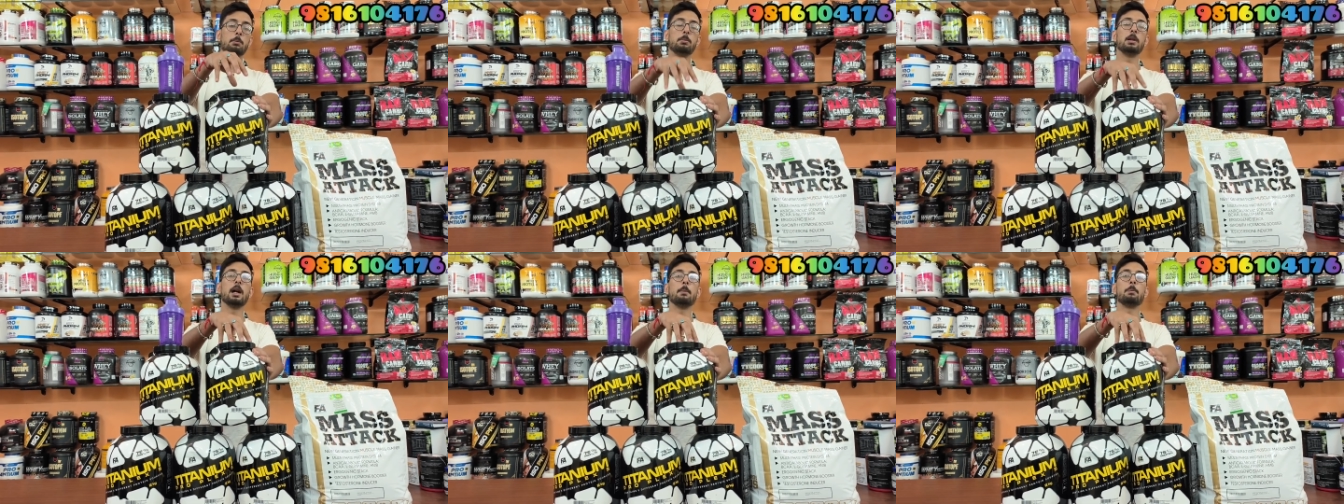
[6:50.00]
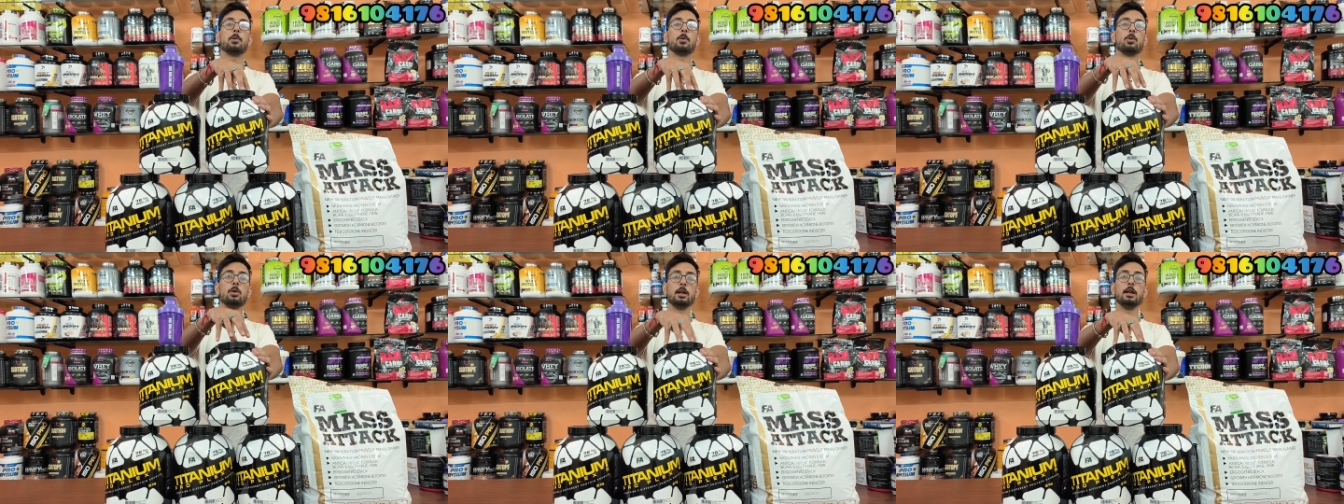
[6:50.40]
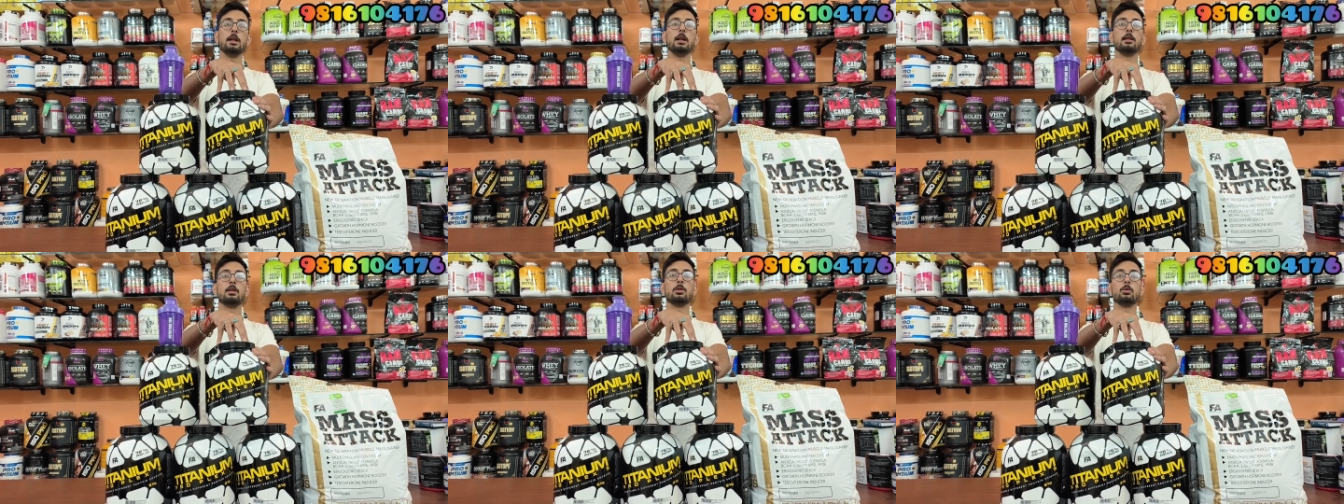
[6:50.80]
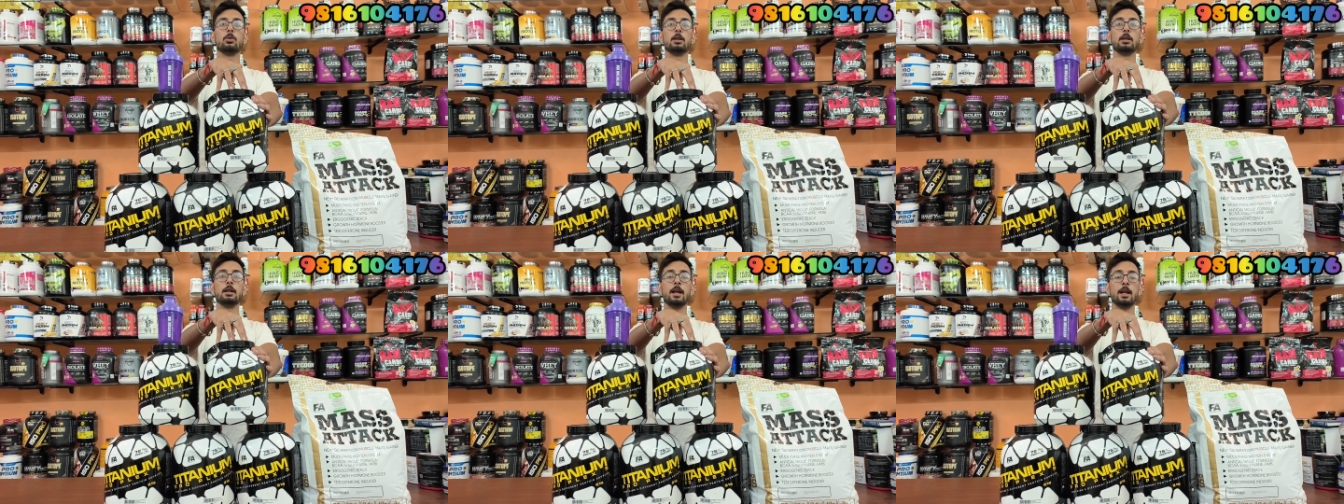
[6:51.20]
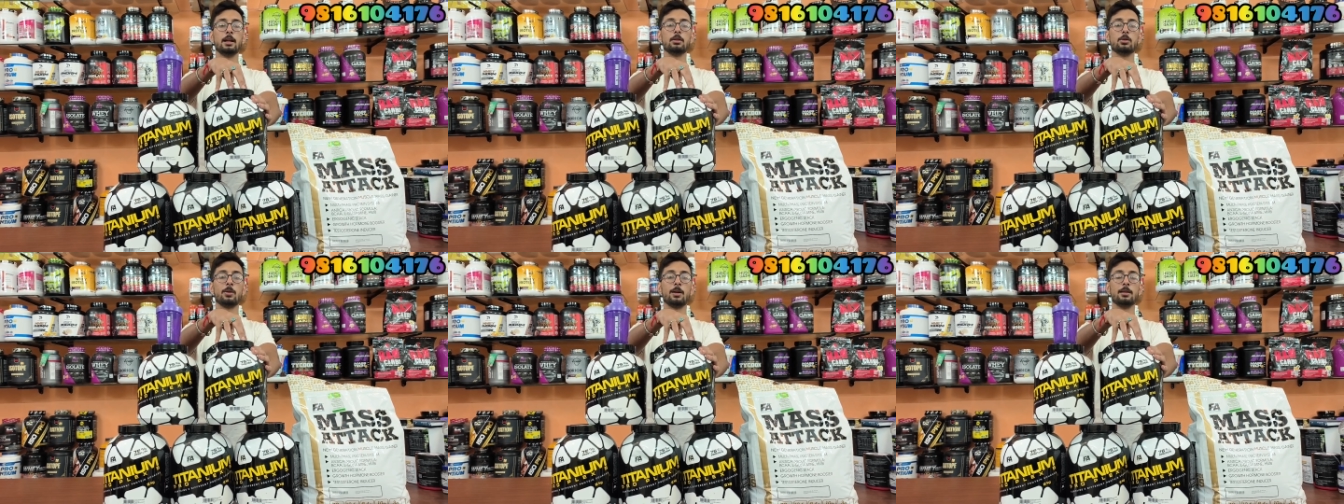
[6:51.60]
जब भी आप प्रोटीन लेते हो क्योंकि ये
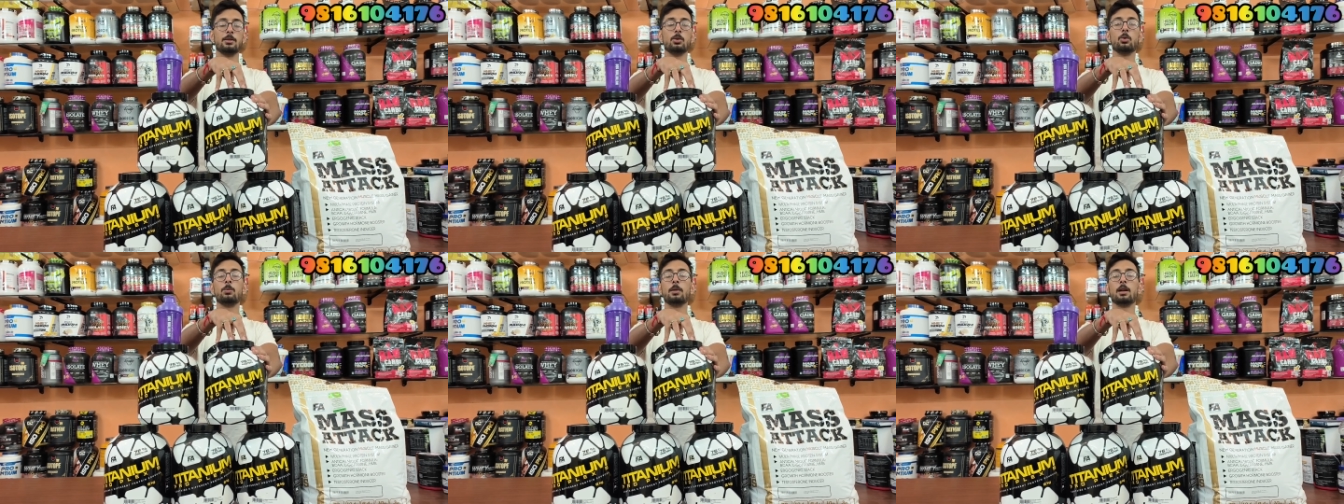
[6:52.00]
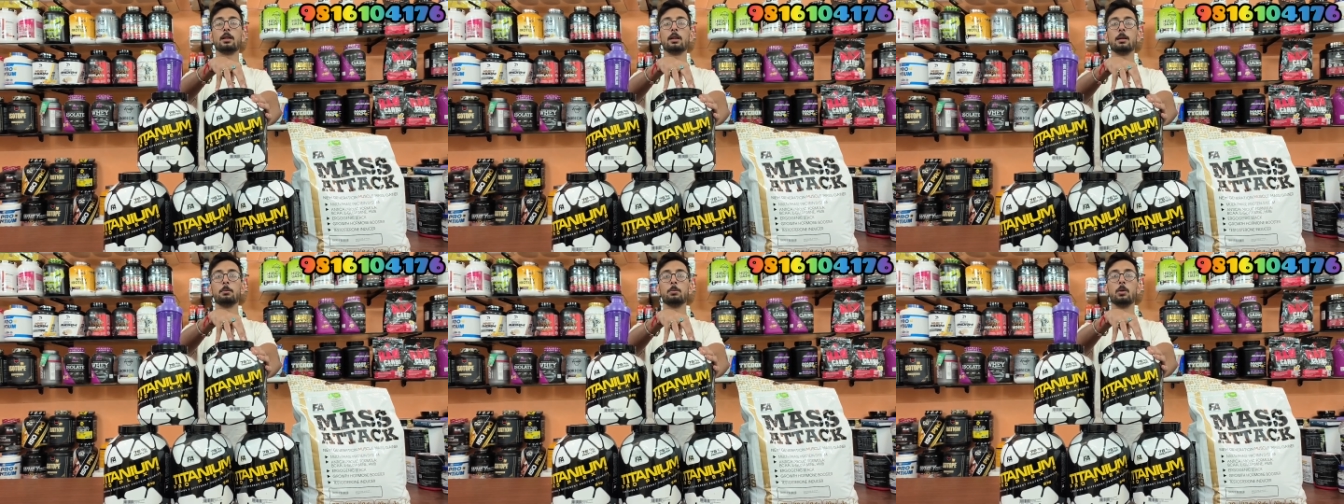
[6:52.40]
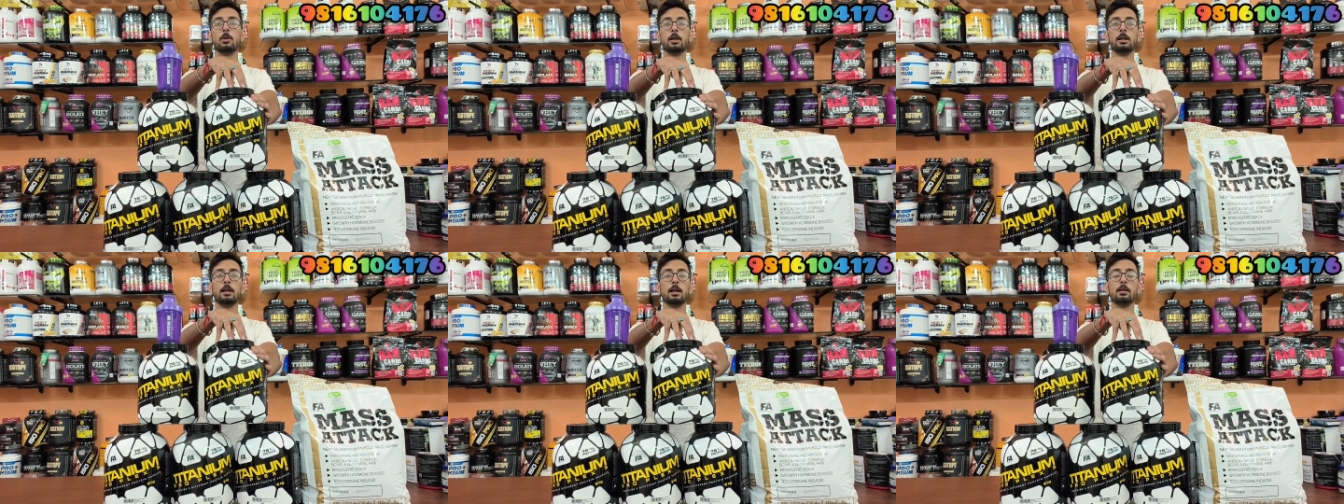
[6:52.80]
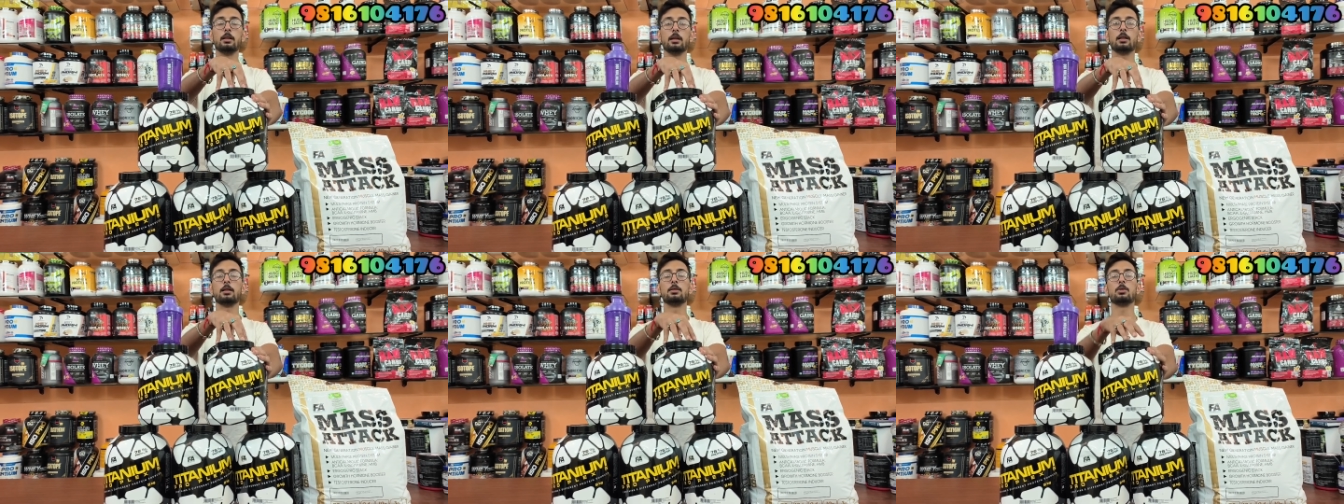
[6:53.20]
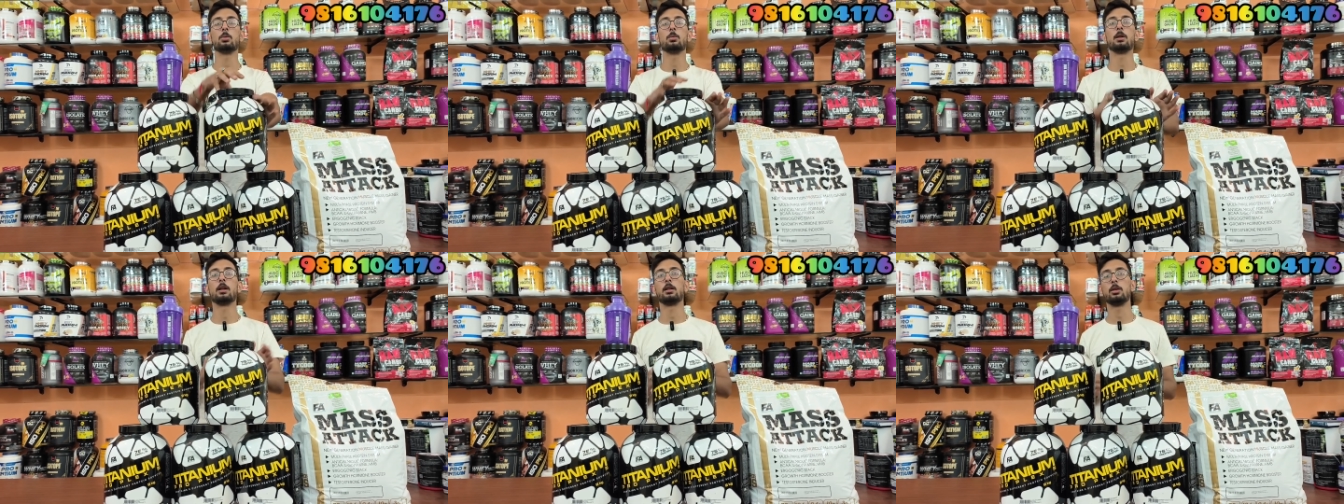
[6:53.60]
जो कंज्यूम करते हैं हम बॉडी के अंदर
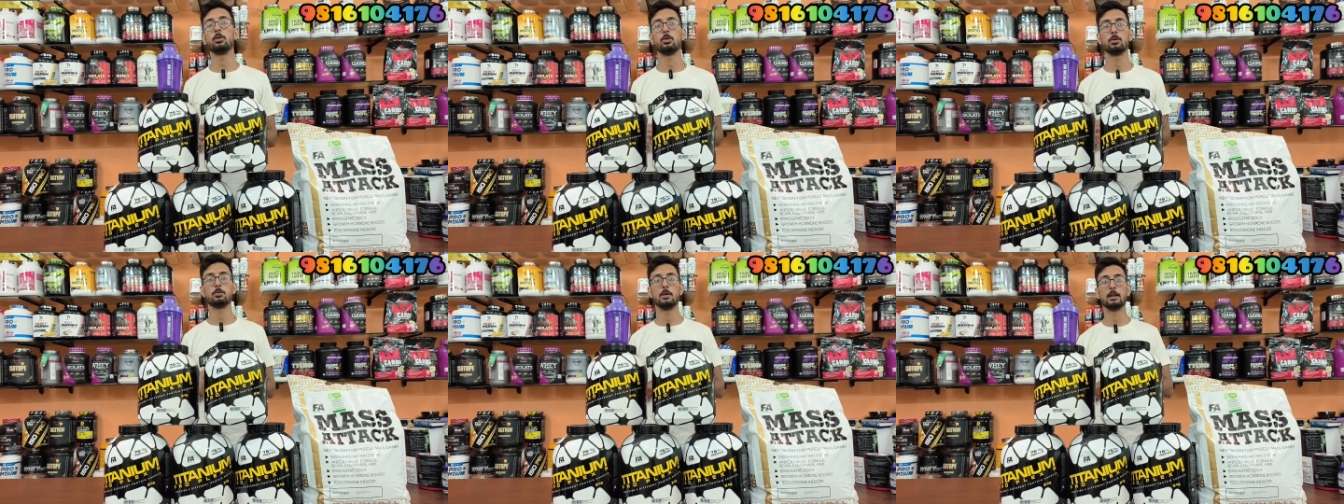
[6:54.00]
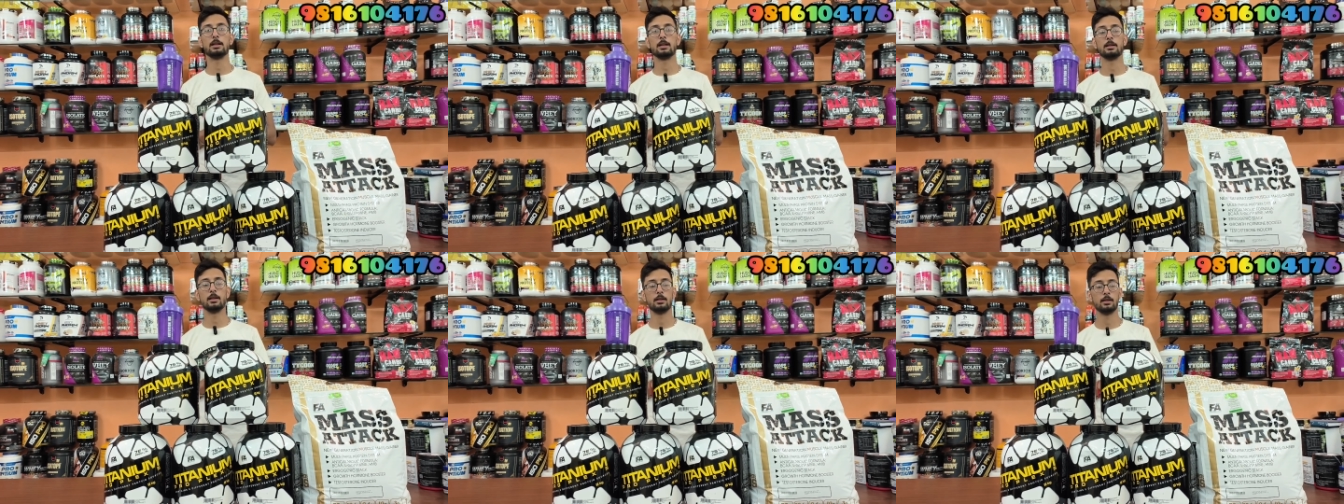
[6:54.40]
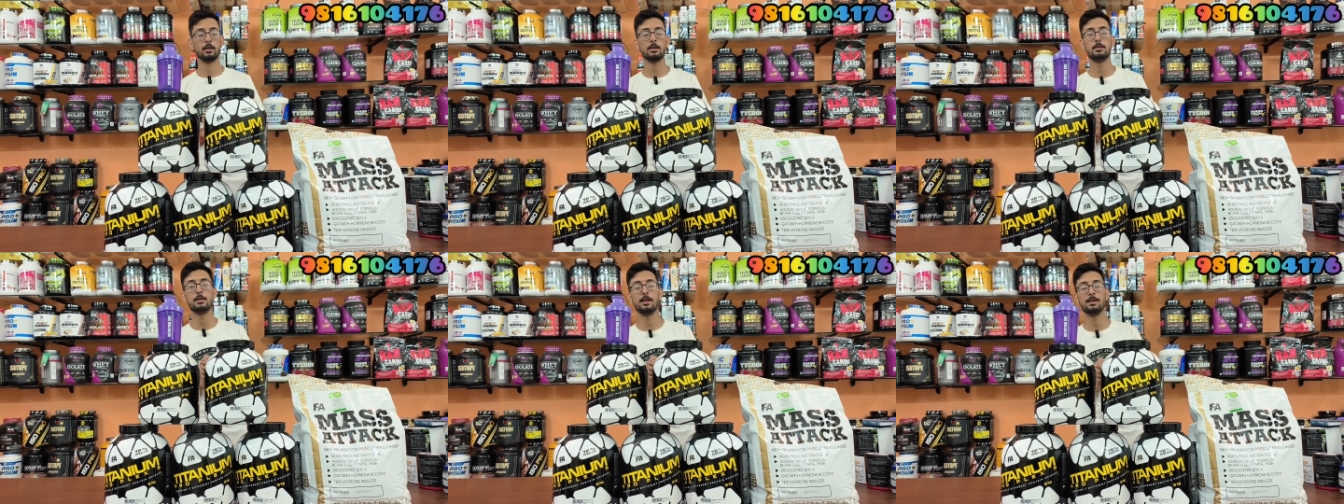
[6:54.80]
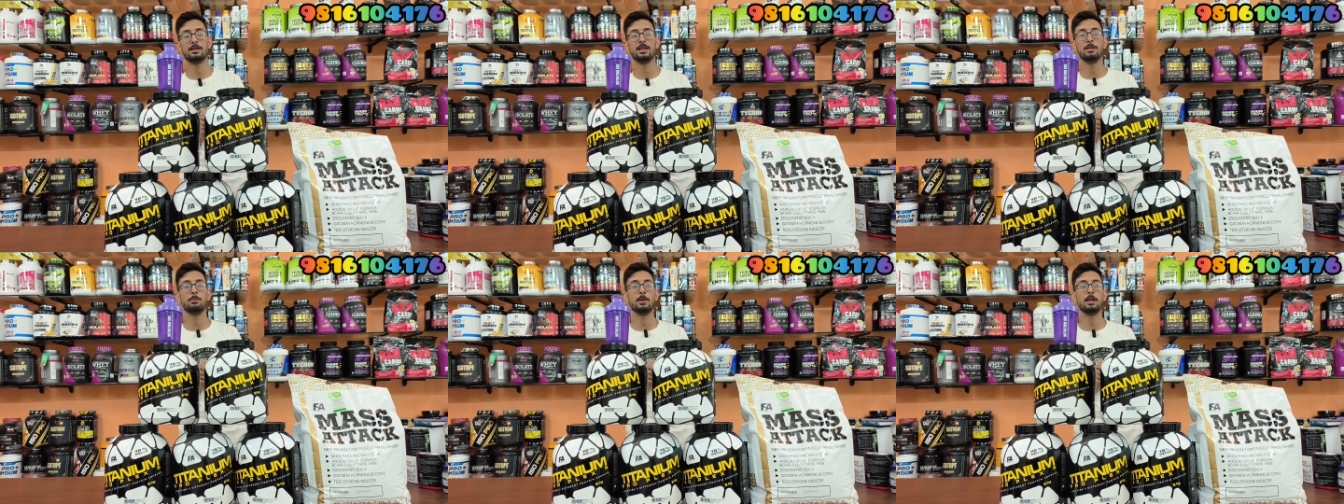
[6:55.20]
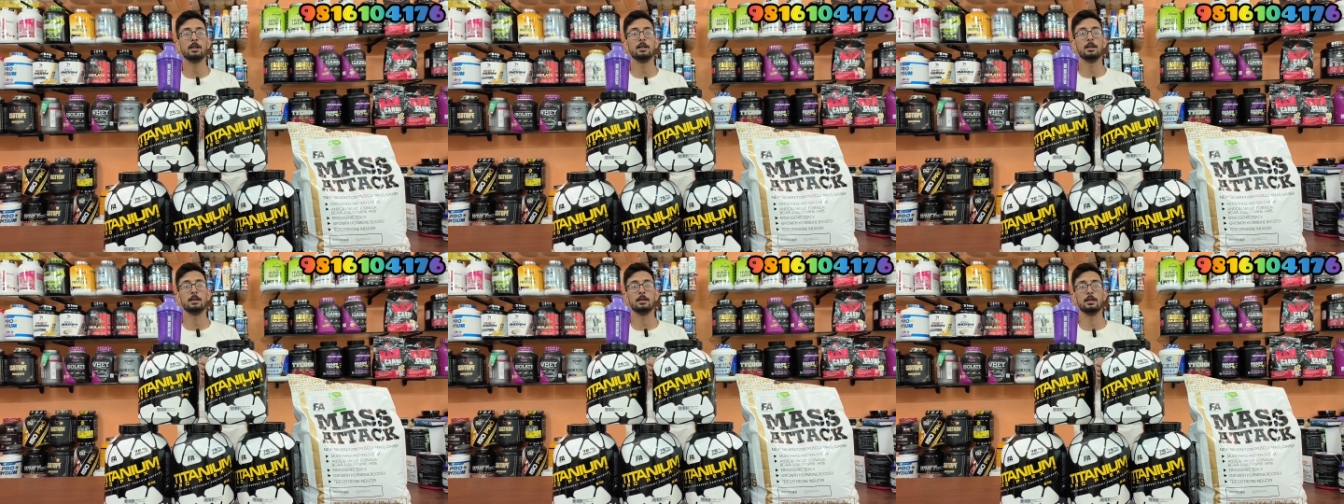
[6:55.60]
कंज्यूम करते हैं तो इस बात का ध्यान रखना जीएसटी बिल